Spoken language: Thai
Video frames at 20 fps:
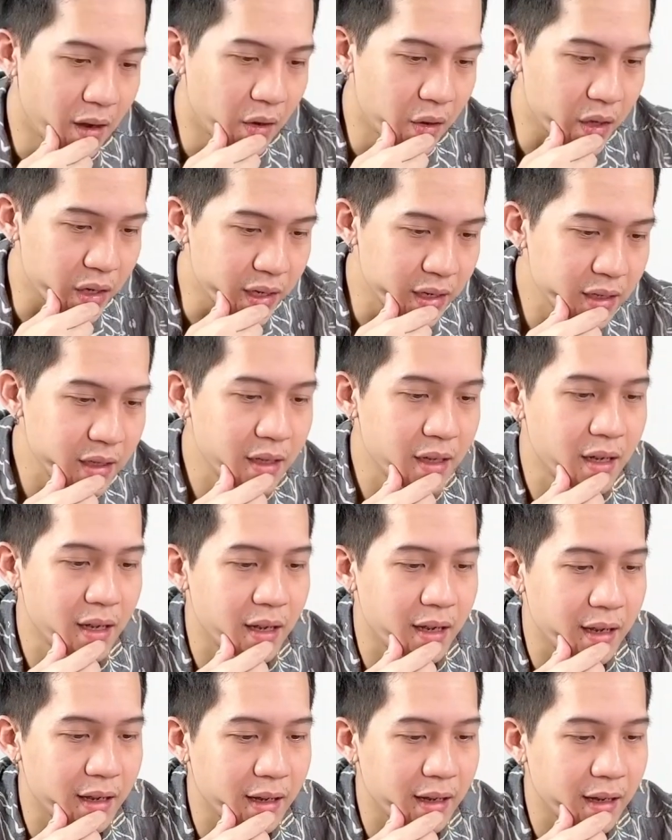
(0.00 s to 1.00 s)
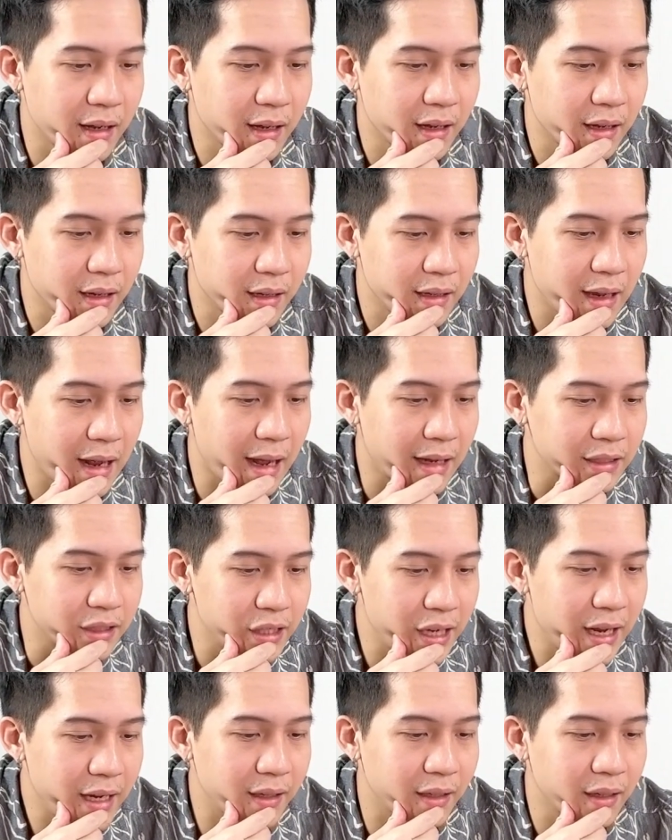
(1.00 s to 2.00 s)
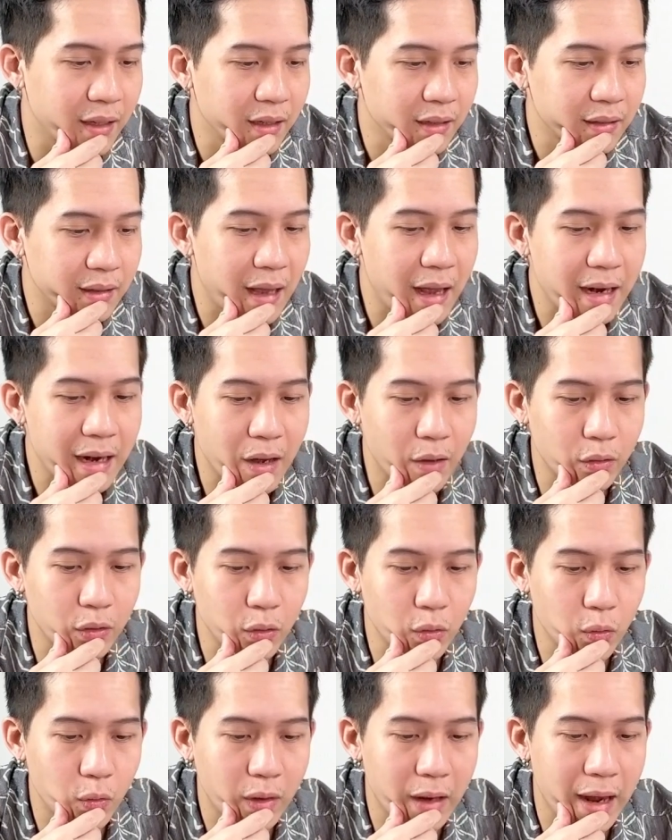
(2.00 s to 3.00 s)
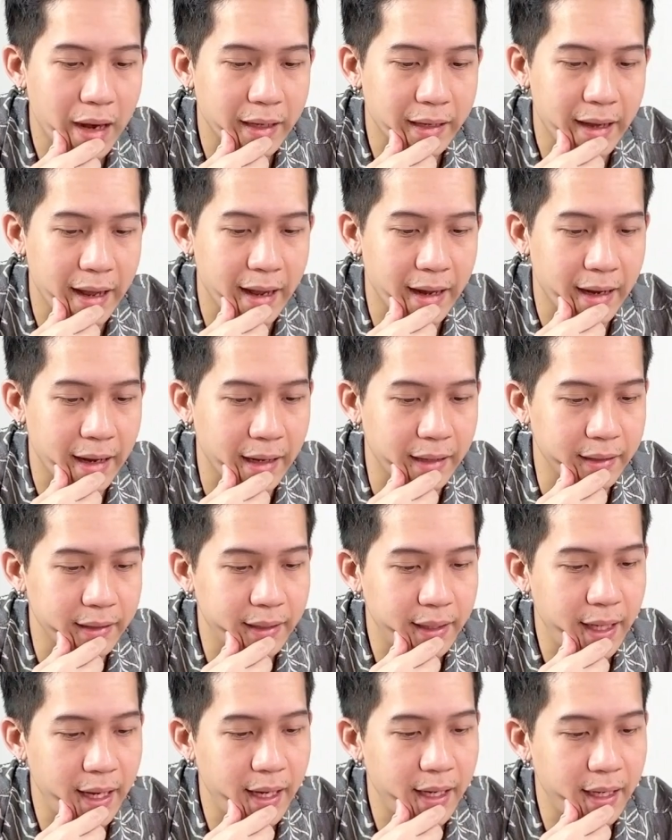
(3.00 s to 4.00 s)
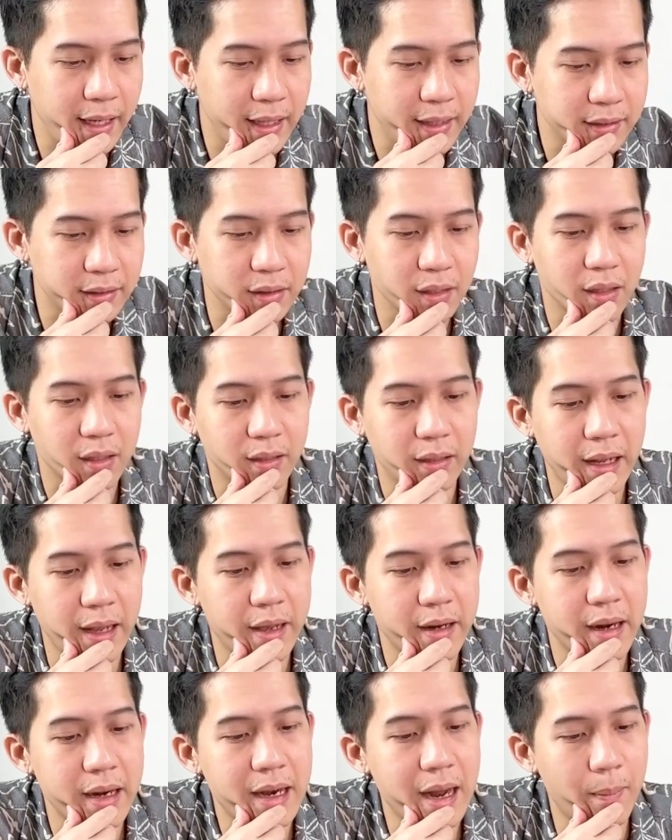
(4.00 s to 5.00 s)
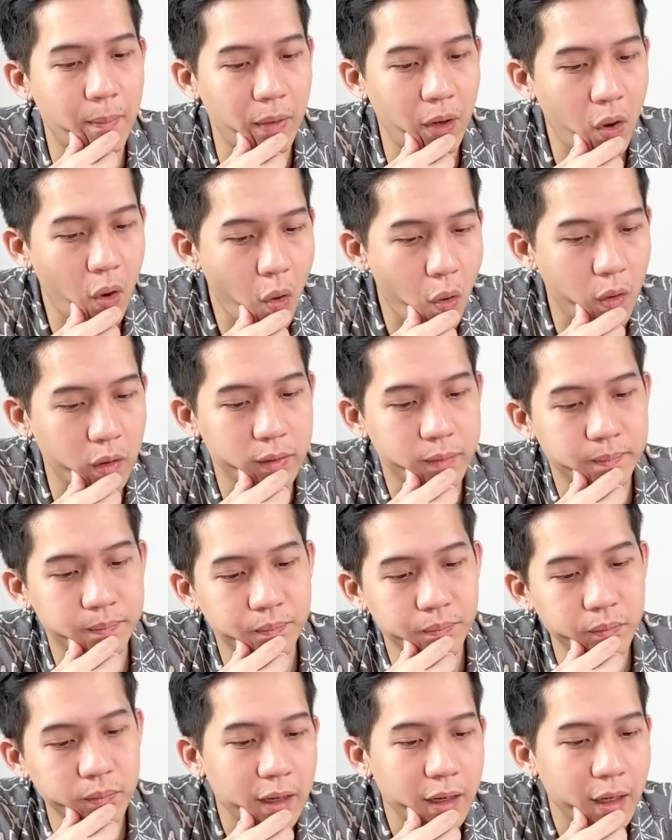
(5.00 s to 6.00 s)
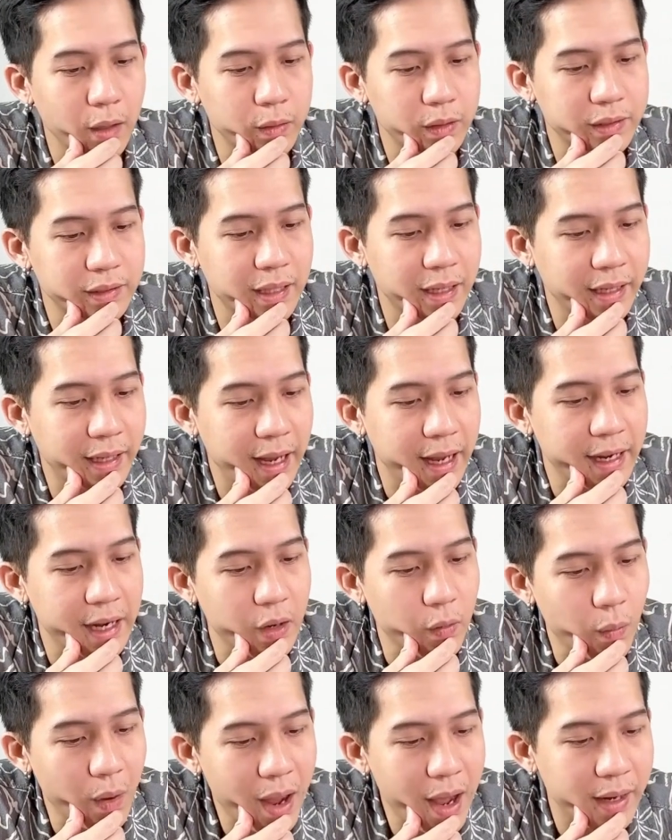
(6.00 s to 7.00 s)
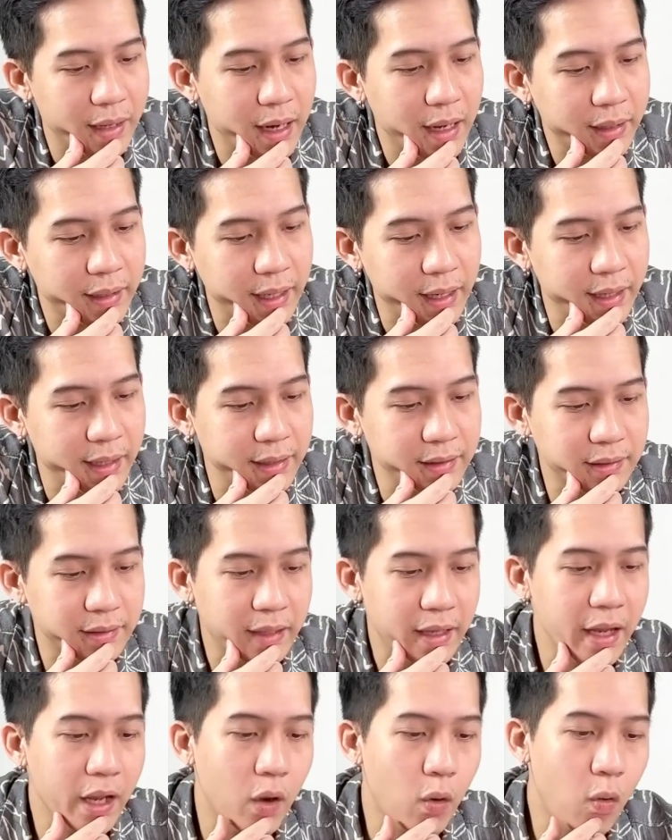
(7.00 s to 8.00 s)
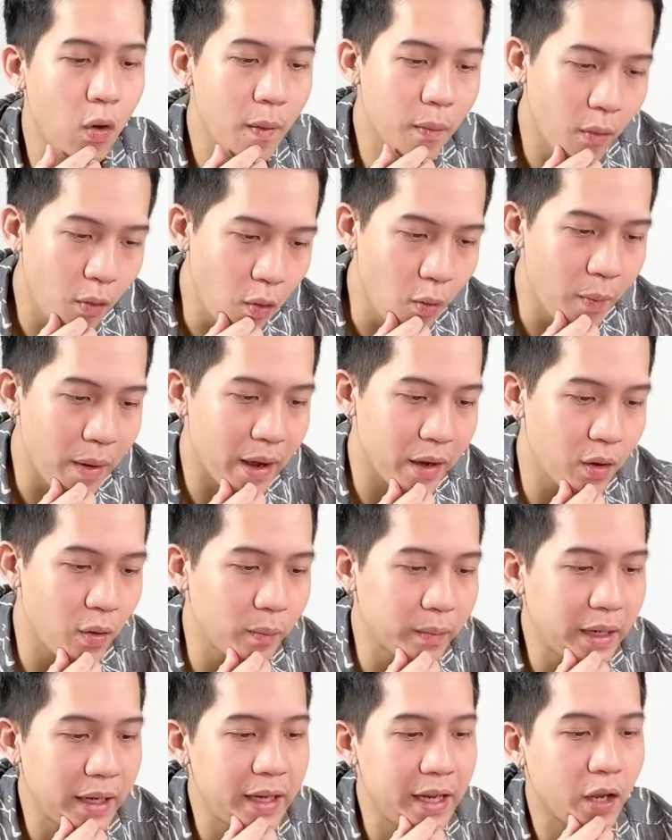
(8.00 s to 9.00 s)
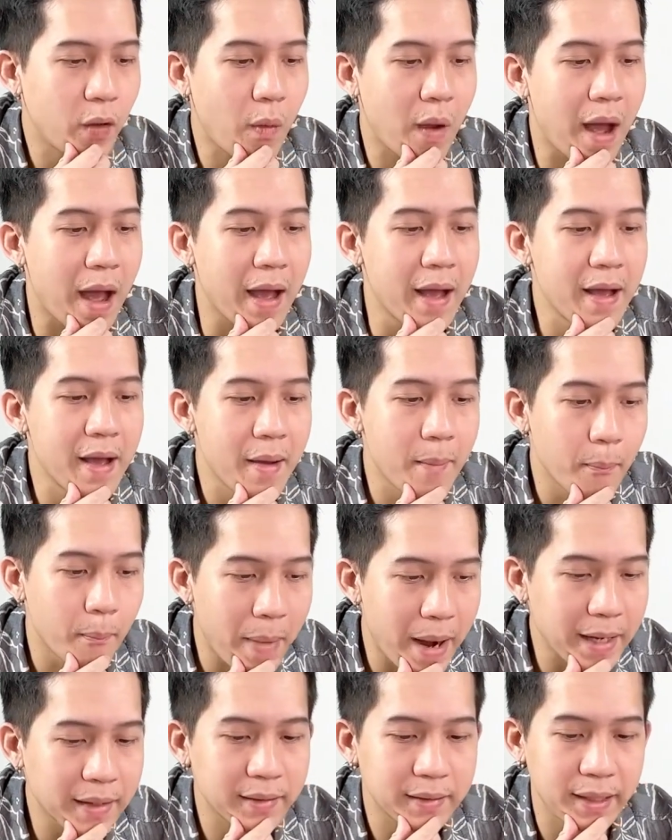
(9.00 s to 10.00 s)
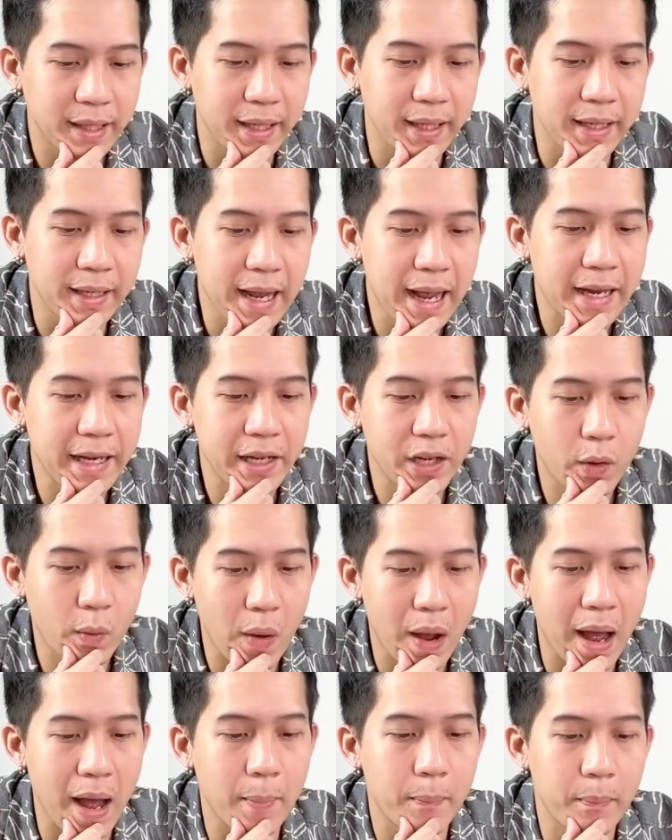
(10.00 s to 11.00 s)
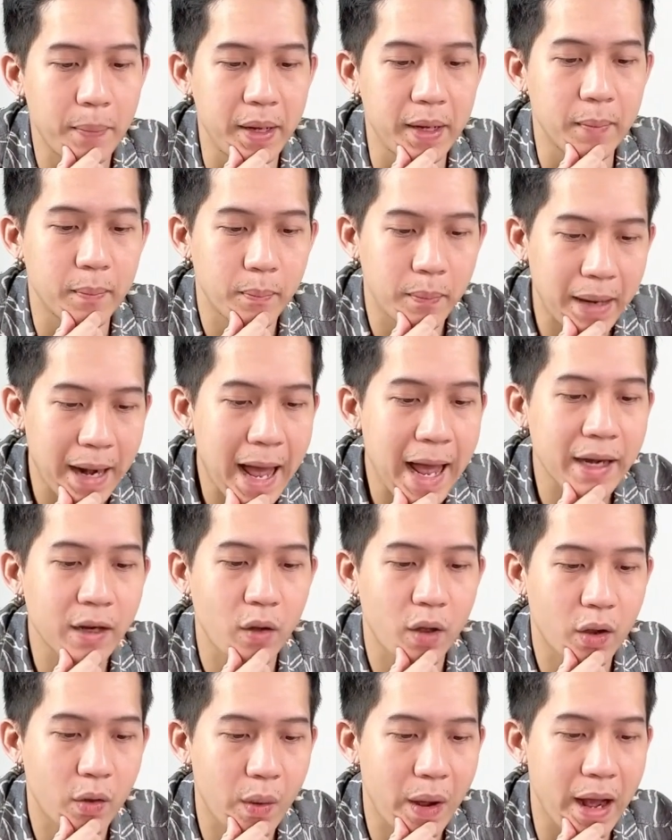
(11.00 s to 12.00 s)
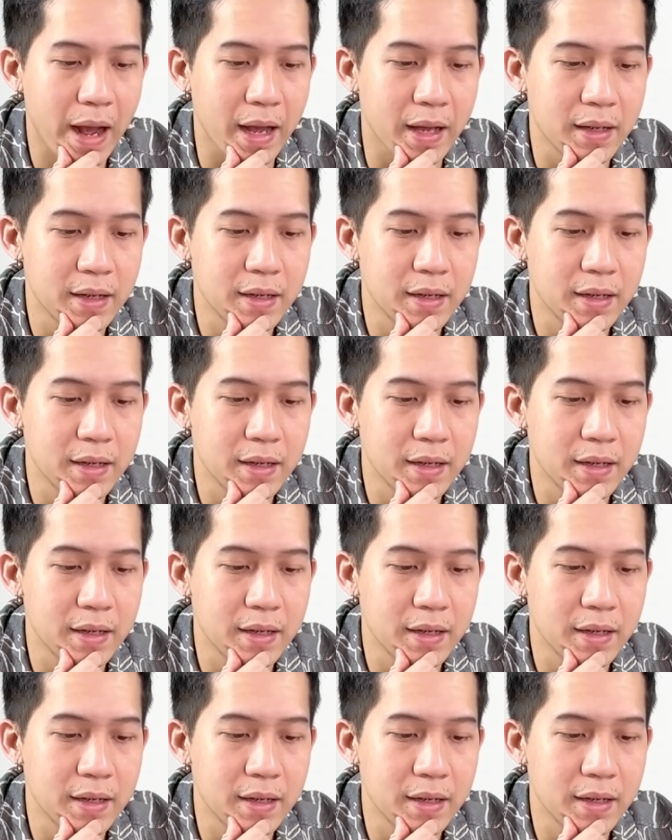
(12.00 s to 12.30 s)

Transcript: หรืออย่างเช่น ถ้าเราดูการแข่งขันเทนนิสในระดับโลก เราจะสังเกตเห็นว่านักเทนนิสที่ควบคุมอารมณ์ได้ดีกว่า มักตีได้ดีกว่า ผิดพลาดน้อยกว่า